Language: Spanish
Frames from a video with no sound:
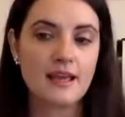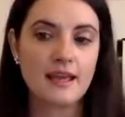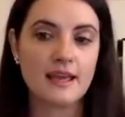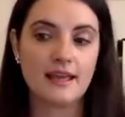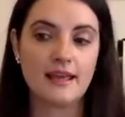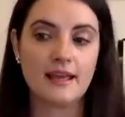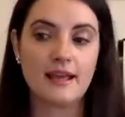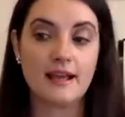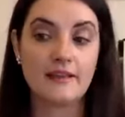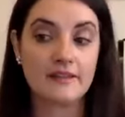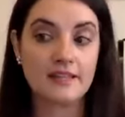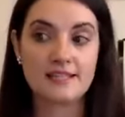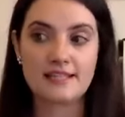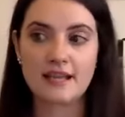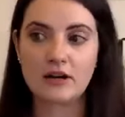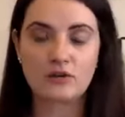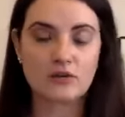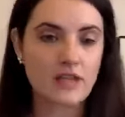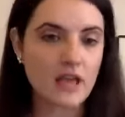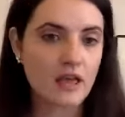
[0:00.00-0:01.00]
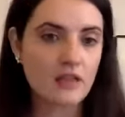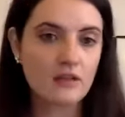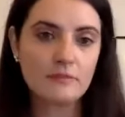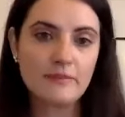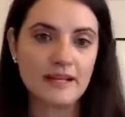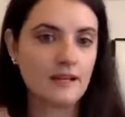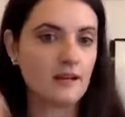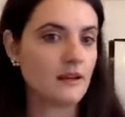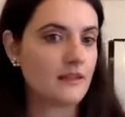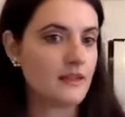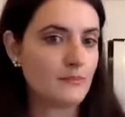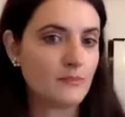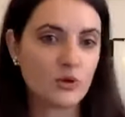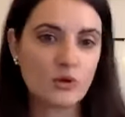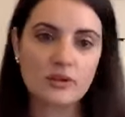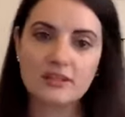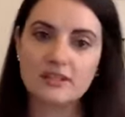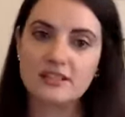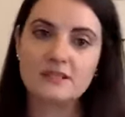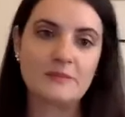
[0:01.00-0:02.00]
eh, han desarrollado para
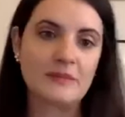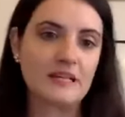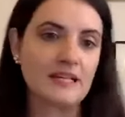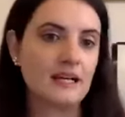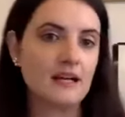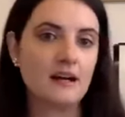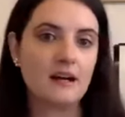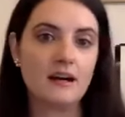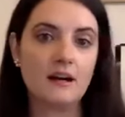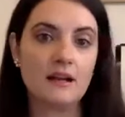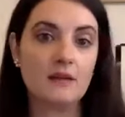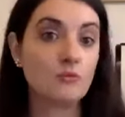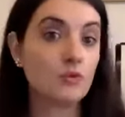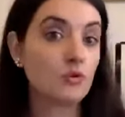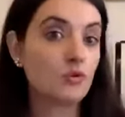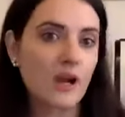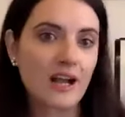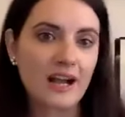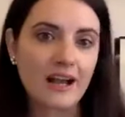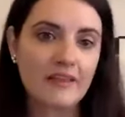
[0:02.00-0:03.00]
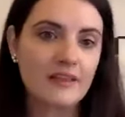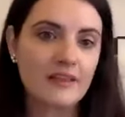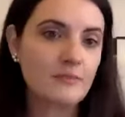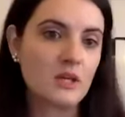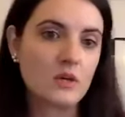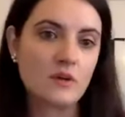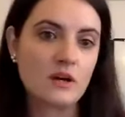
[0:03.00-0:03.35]
deportes, para el mundo académico,